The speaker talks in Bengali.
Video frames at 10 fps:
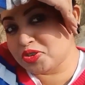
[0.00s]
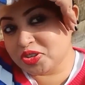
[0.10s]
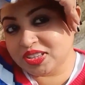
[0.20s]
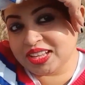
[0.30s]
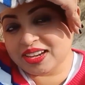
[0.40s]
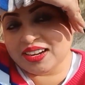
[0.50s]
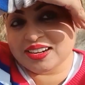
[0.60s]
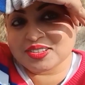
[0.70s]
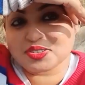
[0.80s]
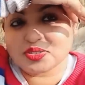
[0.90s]
অবশ্যই দেখলে
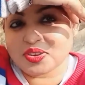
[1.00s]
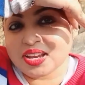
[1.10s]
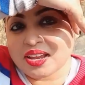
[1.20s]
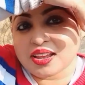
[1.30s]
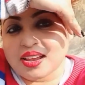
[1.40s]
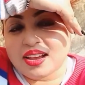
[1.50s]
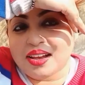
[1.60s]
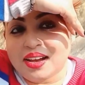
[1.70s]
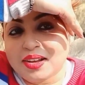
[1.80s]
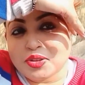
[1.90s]
নিশ্চয়ই
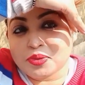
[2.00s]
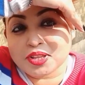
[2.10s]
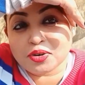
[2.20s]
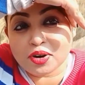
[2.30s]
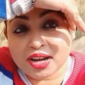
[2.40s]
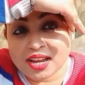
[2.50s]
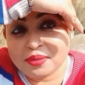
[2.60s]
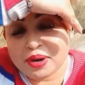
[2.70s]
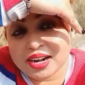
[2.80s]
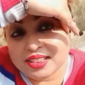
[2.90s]
তোমাদের অনেকের
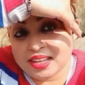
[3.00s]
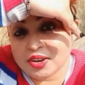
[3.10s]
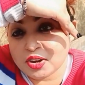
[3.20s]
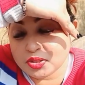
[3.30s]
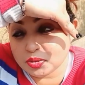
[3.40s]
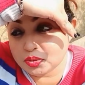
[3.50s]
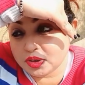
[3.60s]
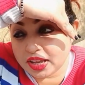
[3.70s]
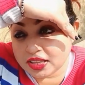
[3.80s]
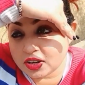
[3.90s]
বাড়িতেই হয়তো
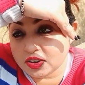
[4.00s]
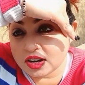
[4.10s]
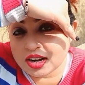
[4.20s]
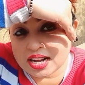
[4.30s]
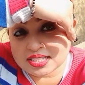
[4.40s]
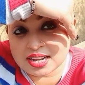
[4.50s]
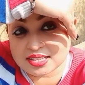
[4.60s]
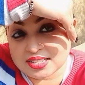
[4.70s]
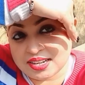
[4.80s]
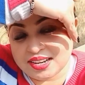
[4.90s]
এই ধরনের গাছ
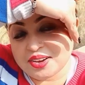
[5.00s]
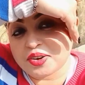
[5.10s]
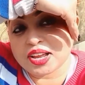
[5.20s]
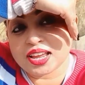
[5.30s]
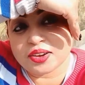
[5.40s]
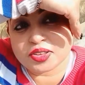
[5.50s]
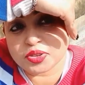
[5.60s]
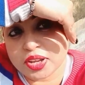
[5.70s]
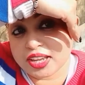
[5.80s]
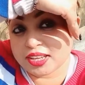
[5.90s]
আছে অনেকে
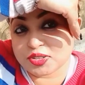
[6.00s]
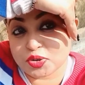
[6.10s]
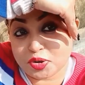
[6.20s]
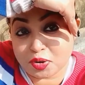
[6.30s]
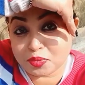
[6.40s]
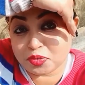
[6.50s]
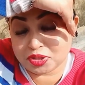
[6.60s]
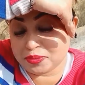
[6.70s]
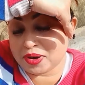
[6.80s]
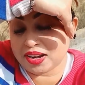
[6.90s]
হয়তো খেয়েছো এরকমও
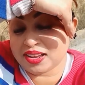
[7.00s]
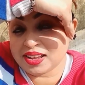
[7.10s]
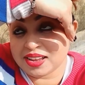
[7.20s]
হতে পারে